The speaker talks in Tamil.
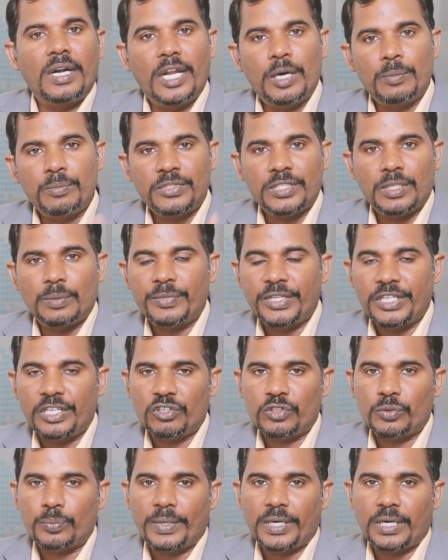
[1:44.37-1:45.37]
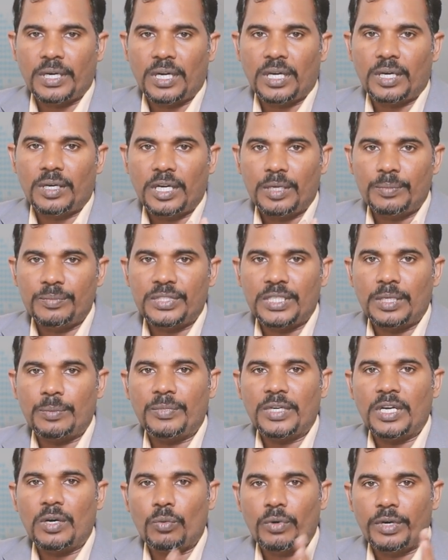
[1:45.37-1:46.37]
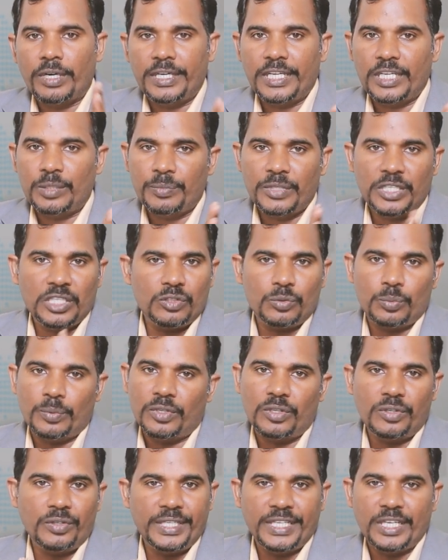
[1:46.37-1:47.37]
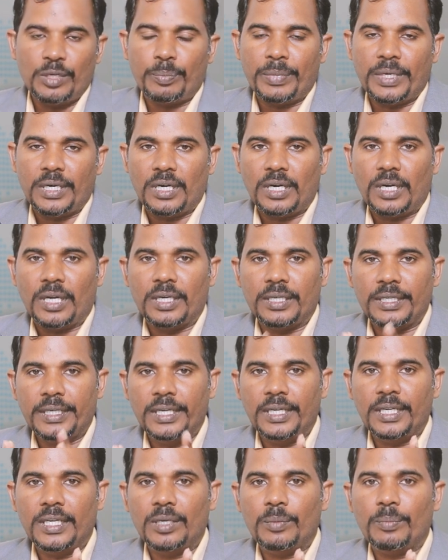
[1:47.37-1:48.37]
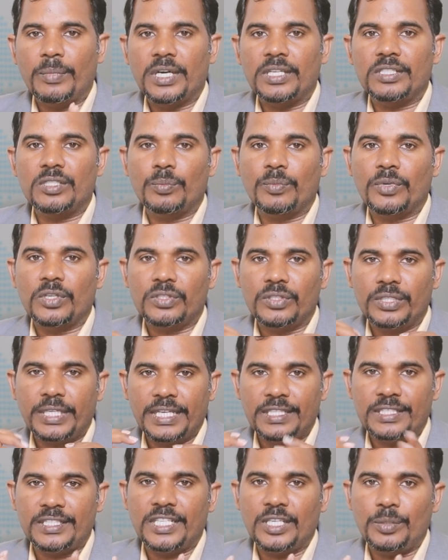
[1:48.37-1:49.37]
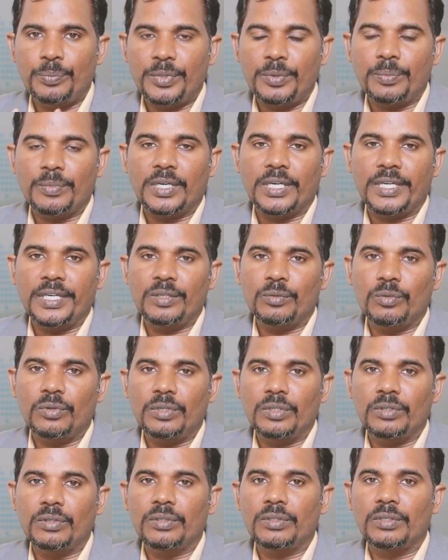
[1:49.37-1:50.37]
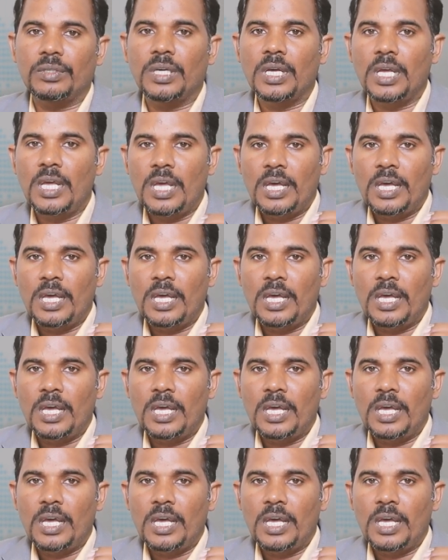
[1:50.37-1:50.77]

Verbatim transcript: லம்சம் இன்வெஸ்ட் பண்ணலாம் லம்சம்னா ஒன் டைம் இன்வெஸ்ட்மெண்ட்டும் நீங்கள் பண்ணலாம் இல்லை மாதம் மாதம் எஸ்ஐபி மாதிரி உங்களுக்கு ஒரு